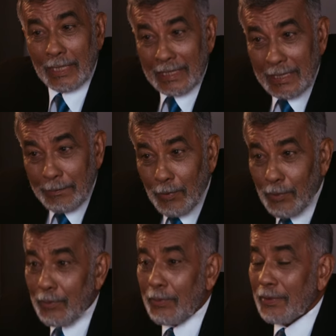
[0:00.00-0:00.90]
equipo
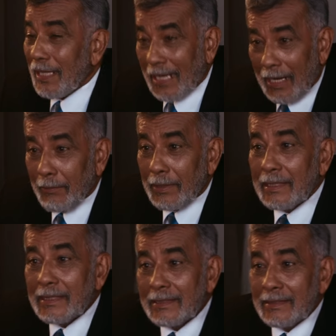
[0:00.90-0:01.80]
clave. Ese
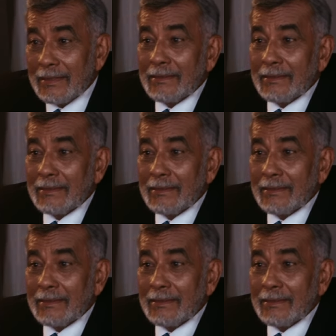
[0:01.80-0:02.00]
tratado